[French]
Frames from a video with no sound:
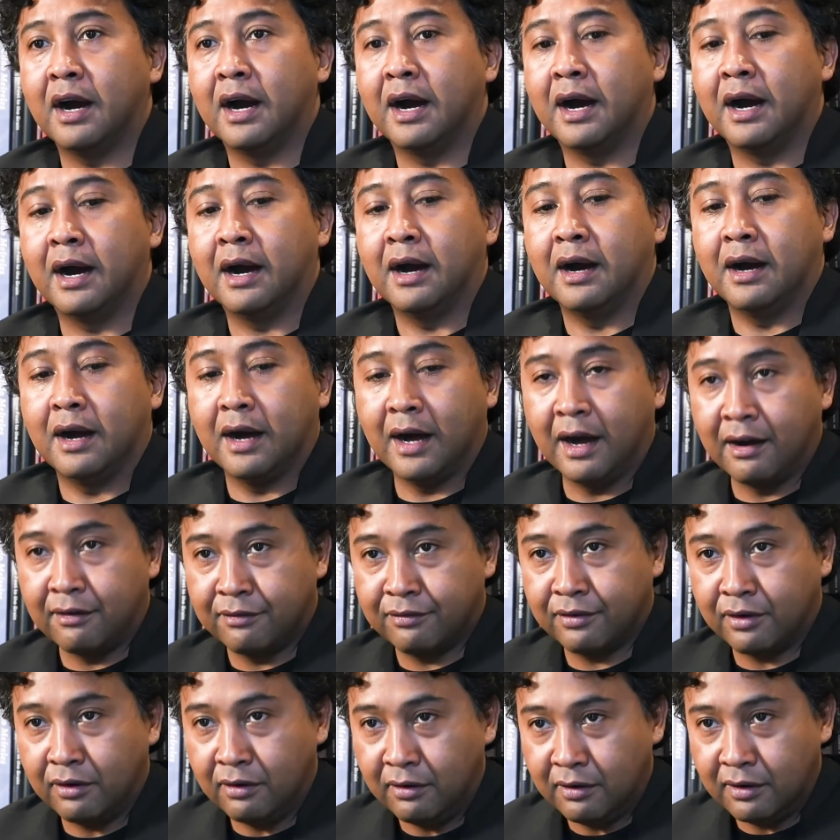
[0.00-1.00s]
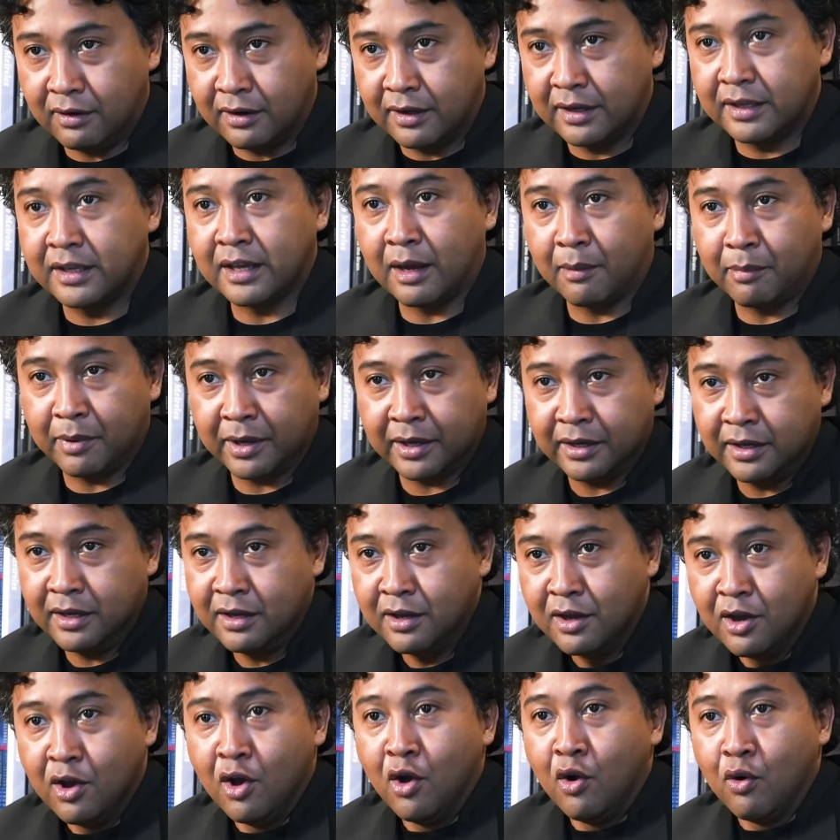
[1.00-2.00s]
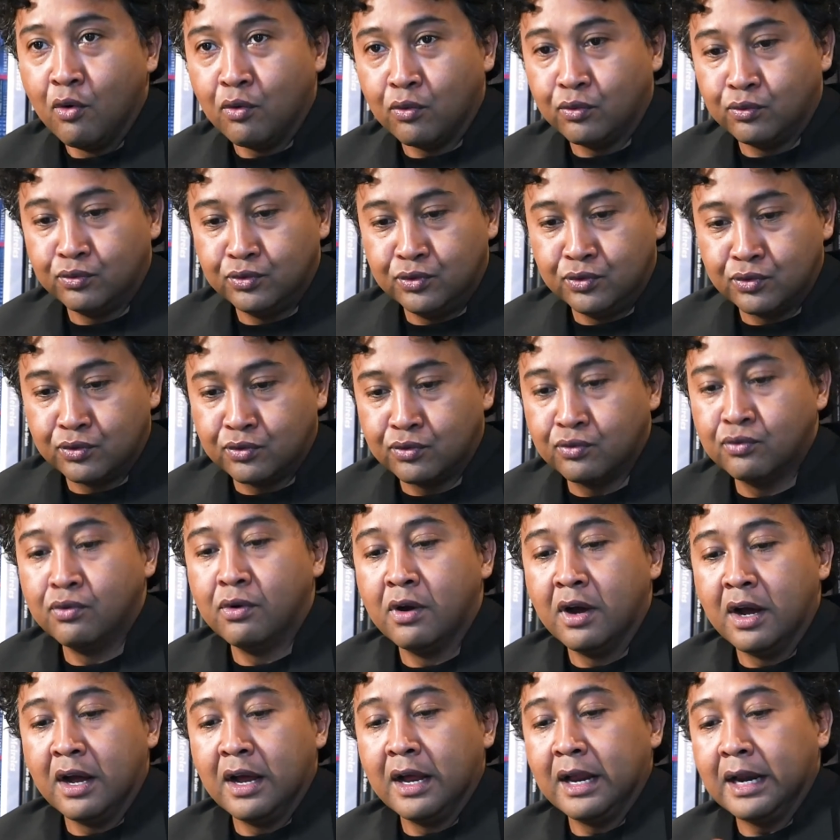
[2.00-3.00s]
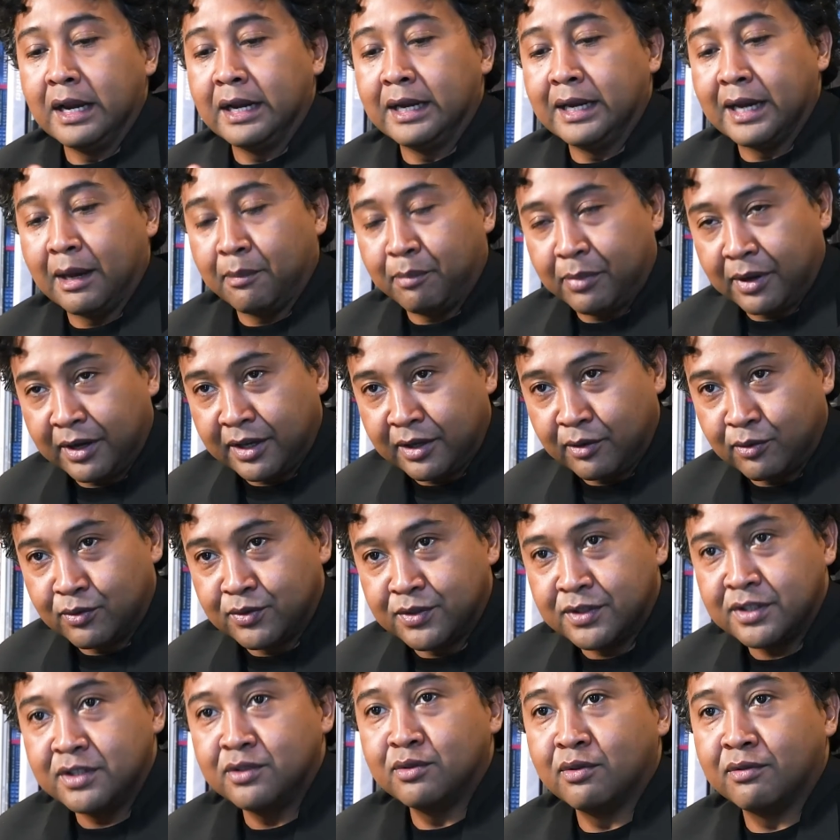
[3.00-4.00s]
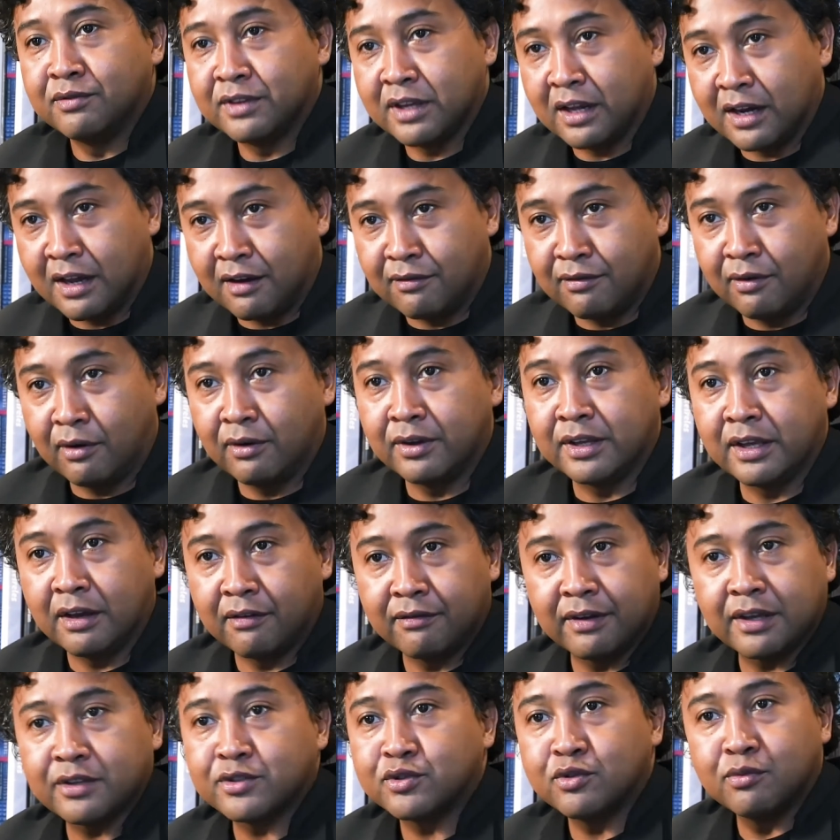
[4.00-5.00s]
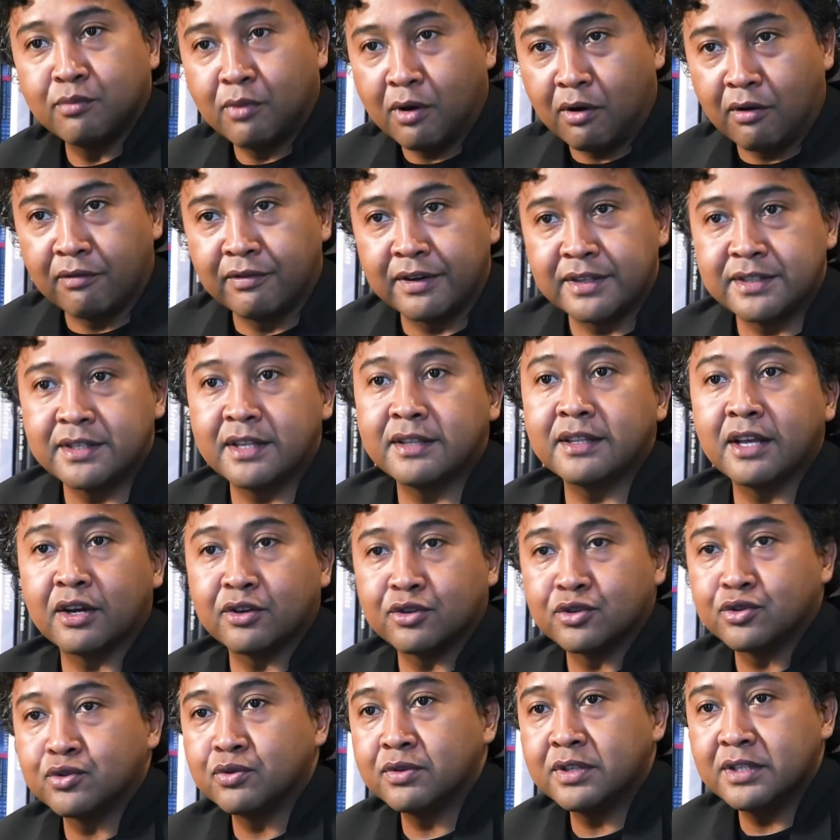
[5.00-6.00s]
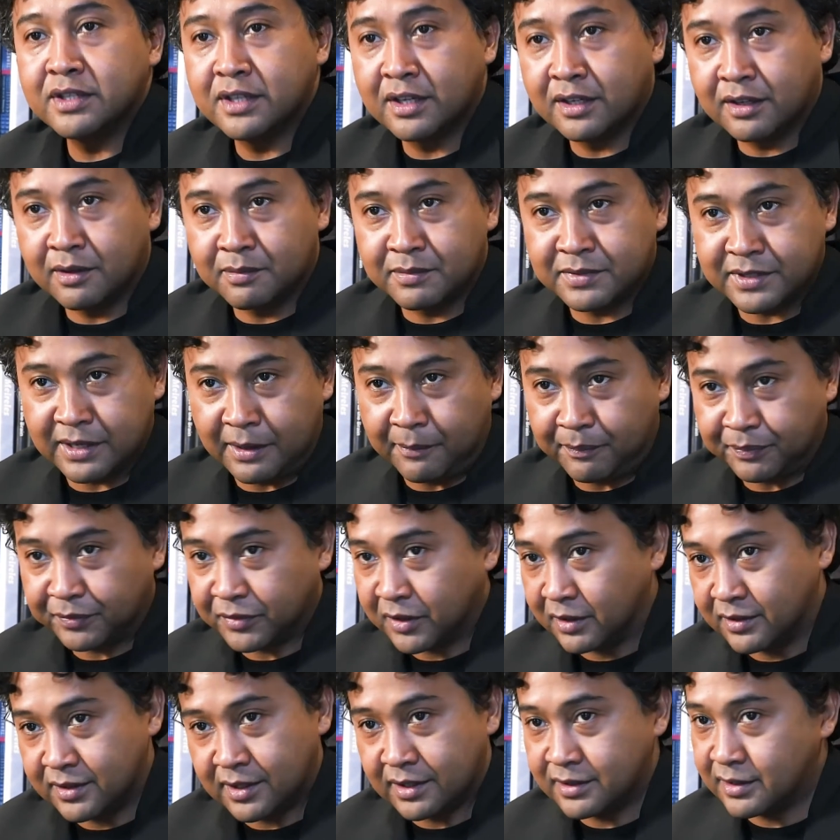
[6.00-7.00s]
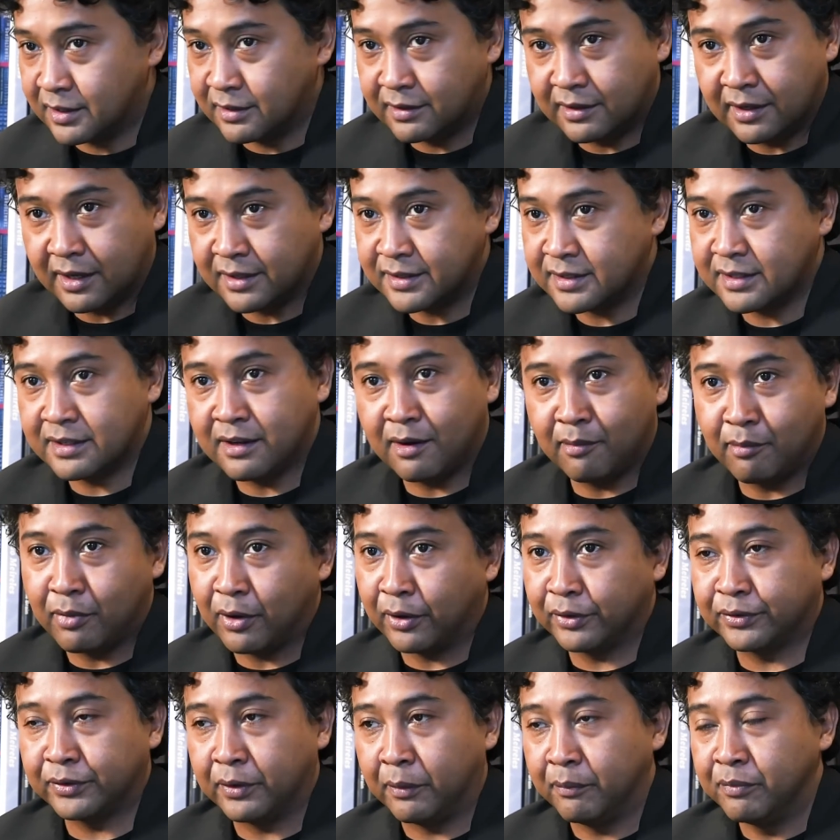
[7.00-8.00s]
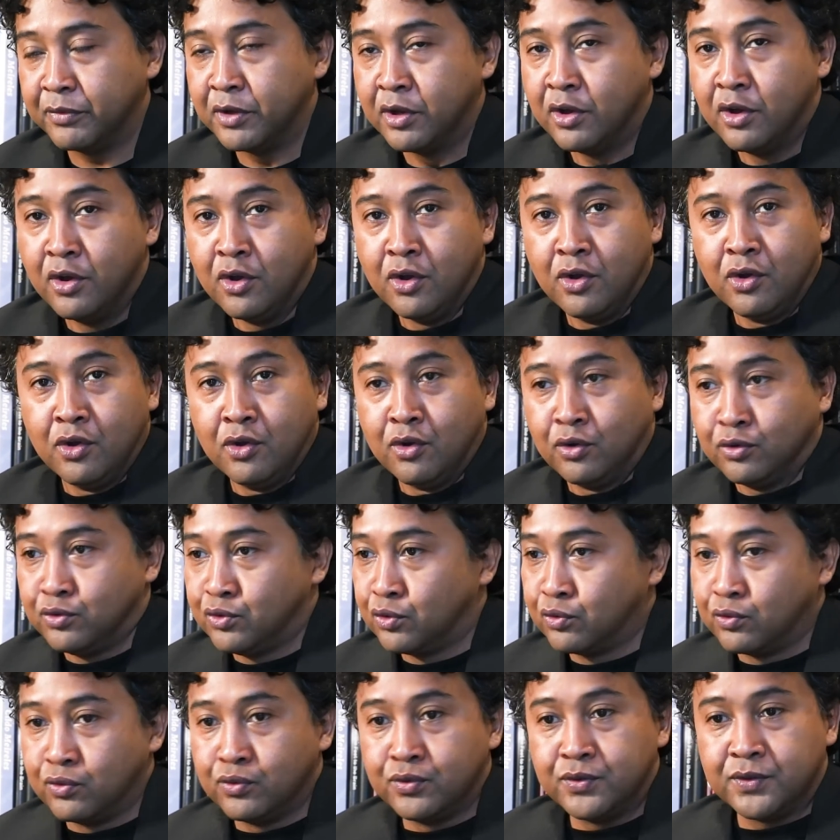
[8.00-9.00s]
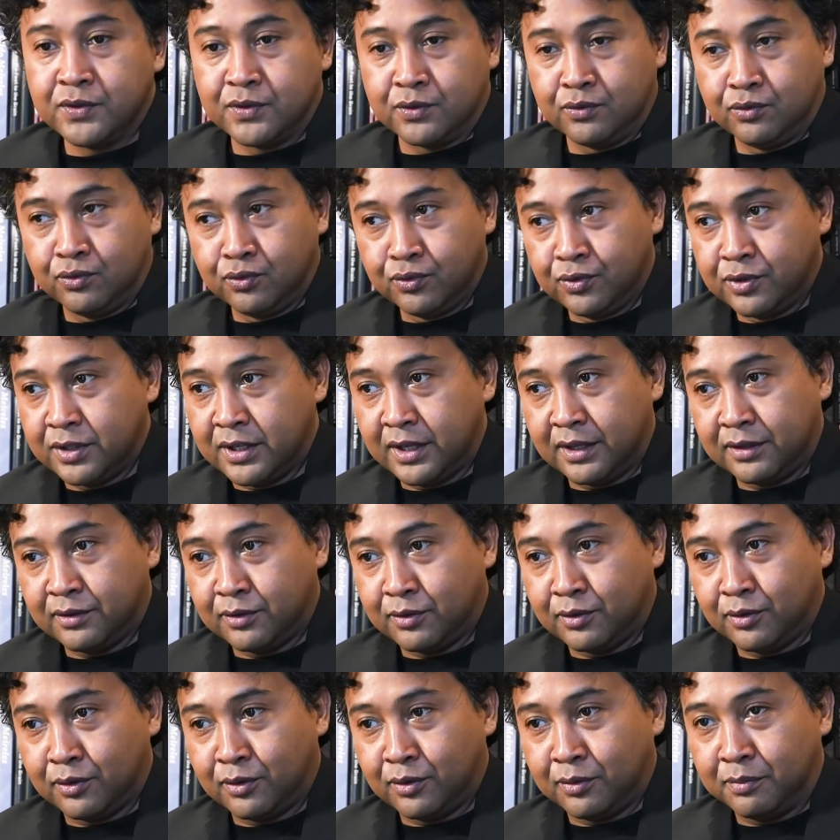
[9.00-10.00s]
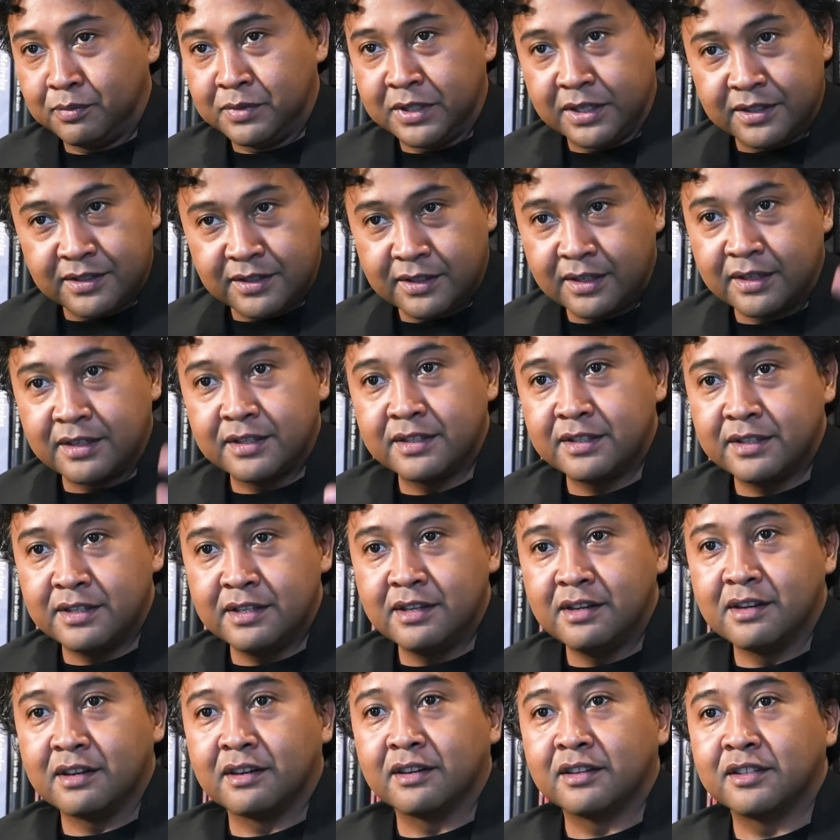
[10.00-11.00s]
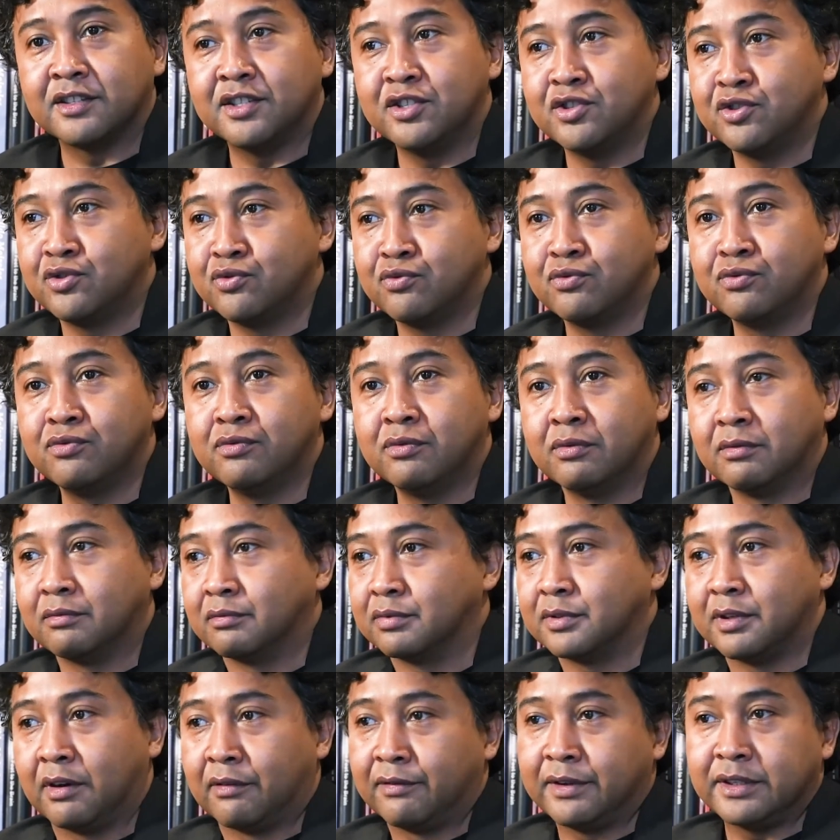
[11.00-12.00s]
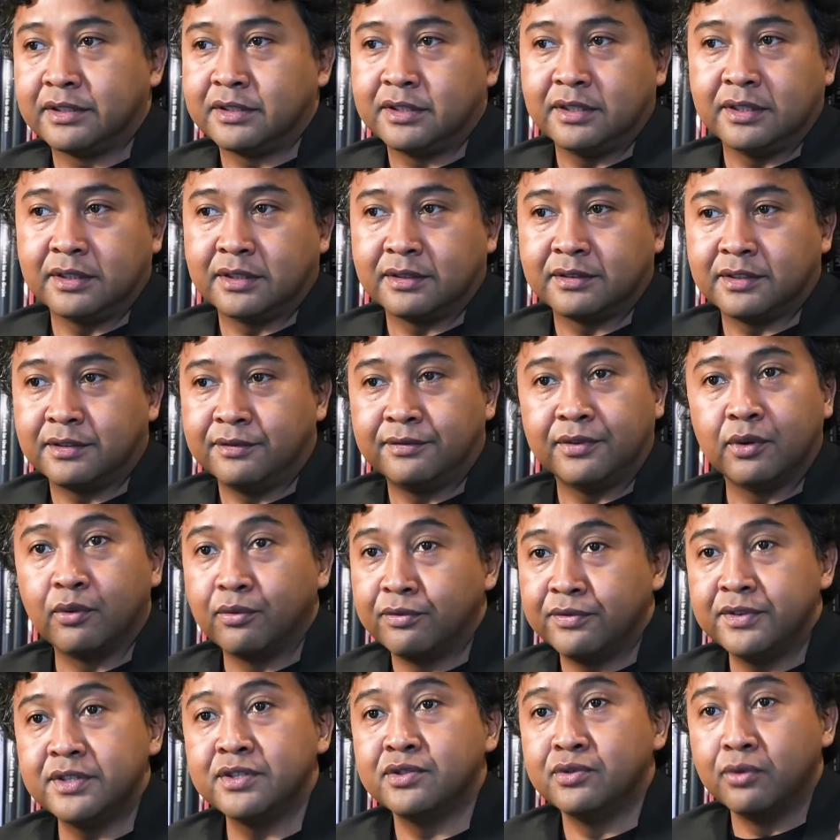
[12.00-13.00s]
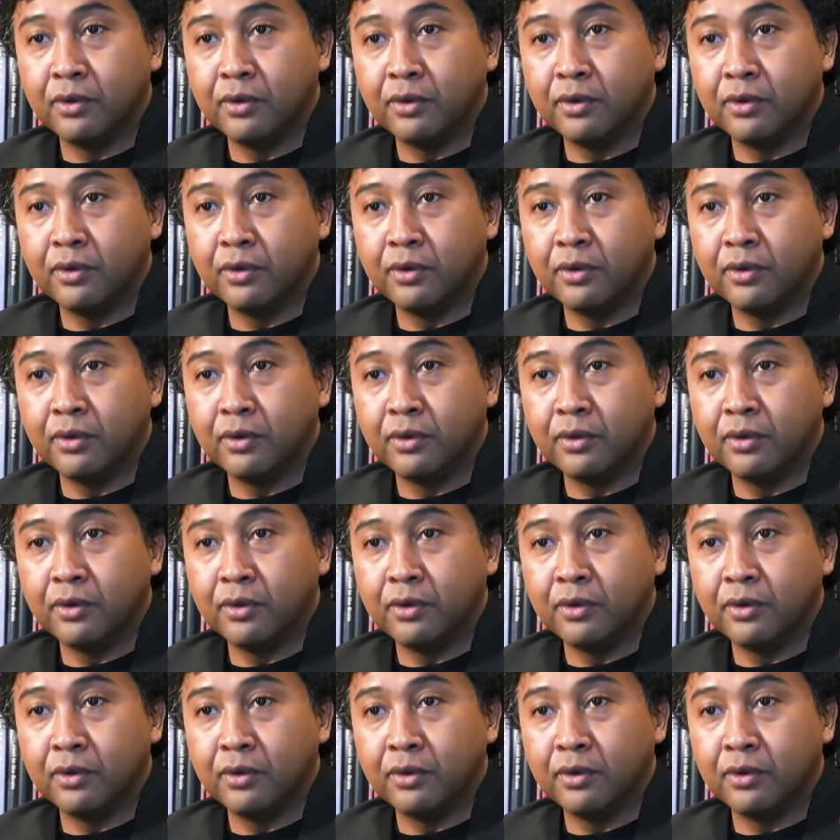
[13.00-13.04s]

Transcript: à avant et après, où du coup, l'après aussi devient l'avant et inversement en fait. C'est un jeu qui est comme ça. Ça c'était assez important. Du coup, d'où cette euh, pièce textile qui joue, qui en fait qui, fait office de